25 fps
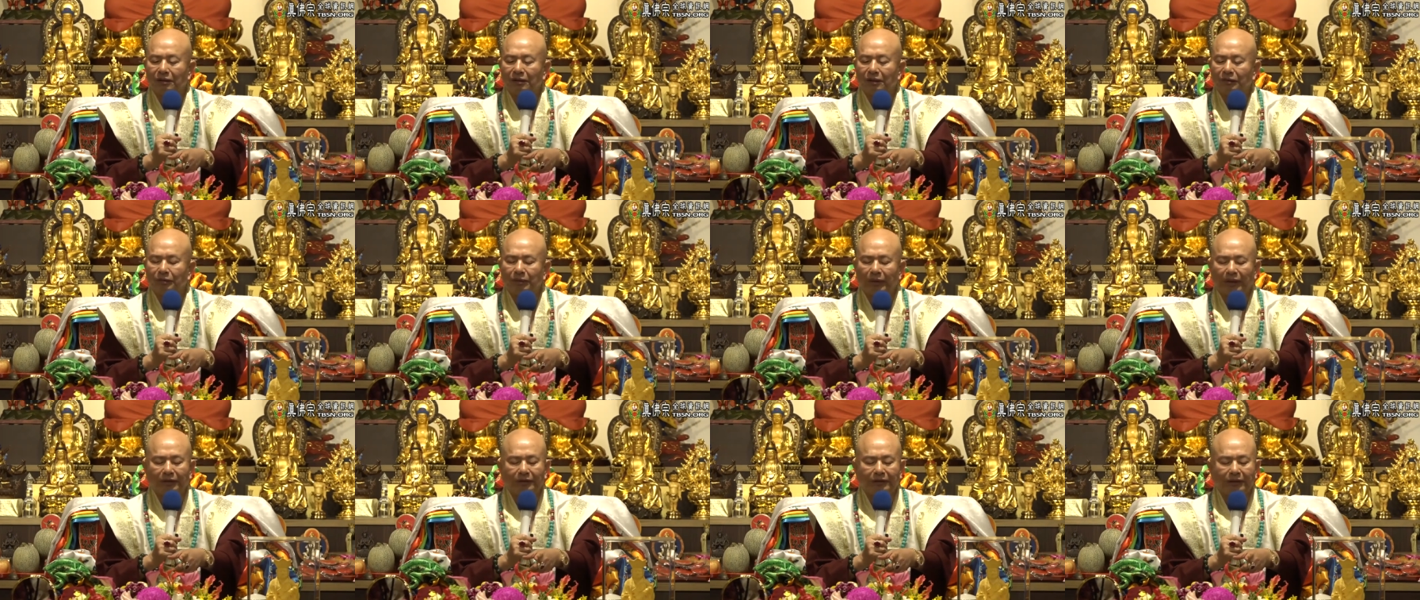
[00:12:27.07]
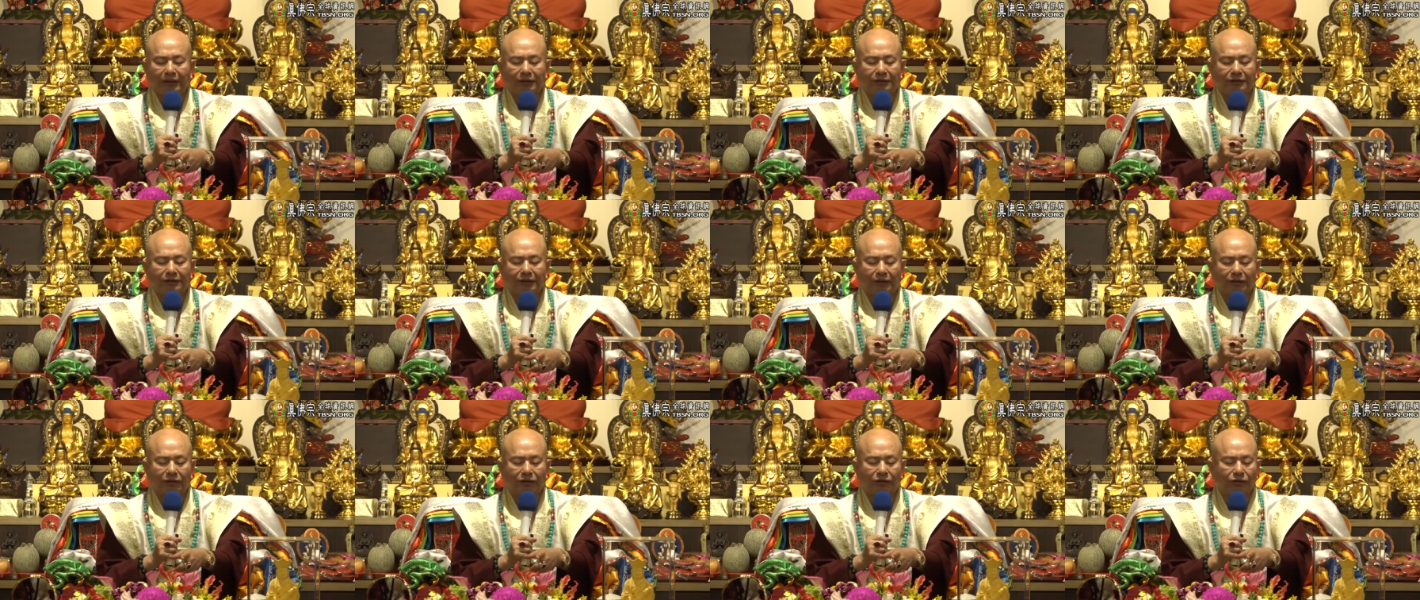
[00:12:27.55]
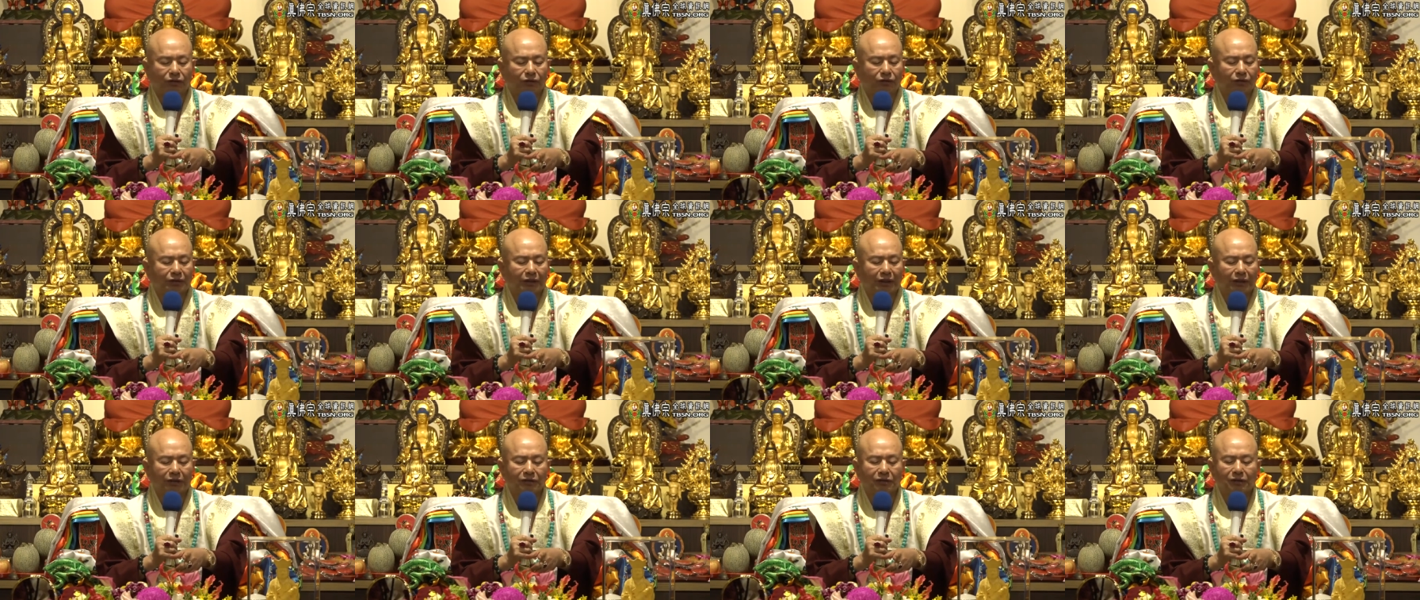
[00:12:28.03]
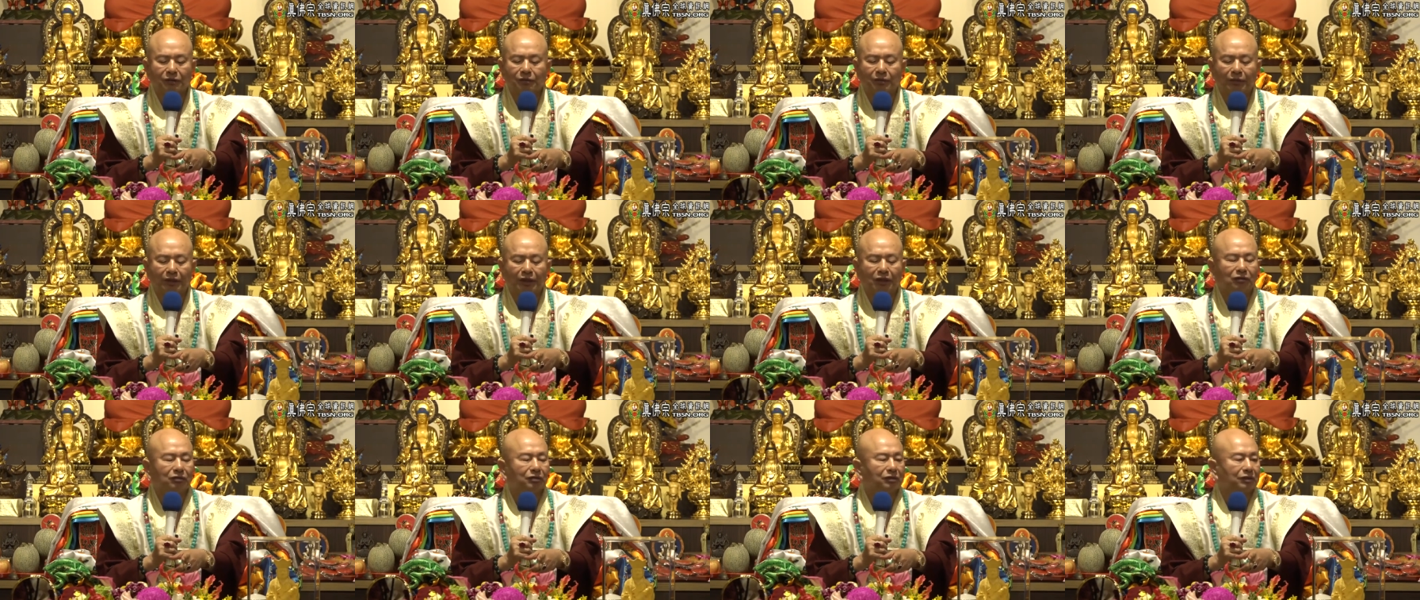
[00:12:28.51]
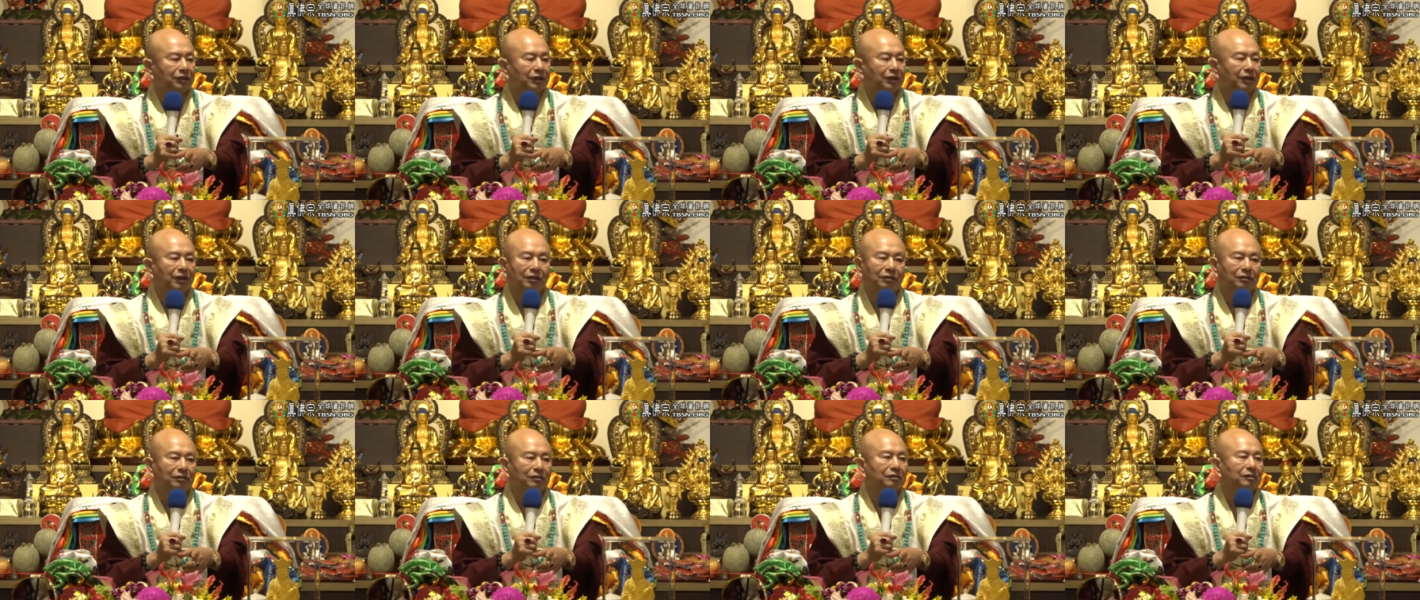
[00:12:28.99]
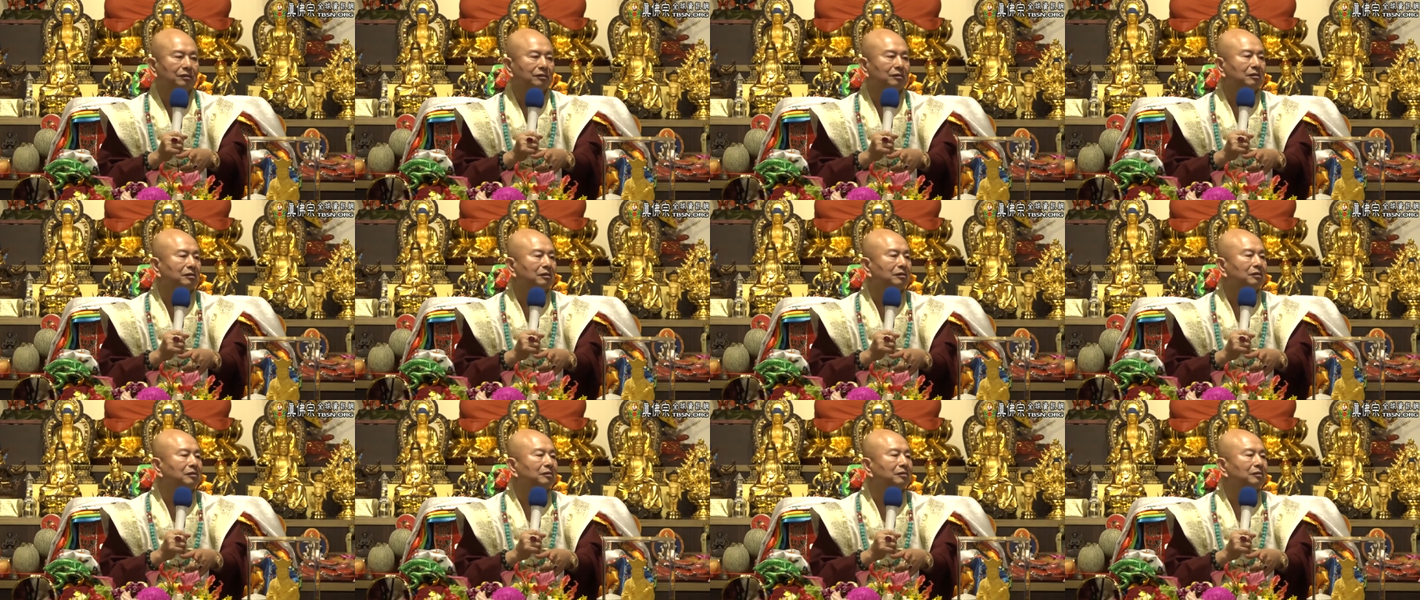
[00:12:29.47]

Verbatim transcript: 一般来讲，书上是没有这样子，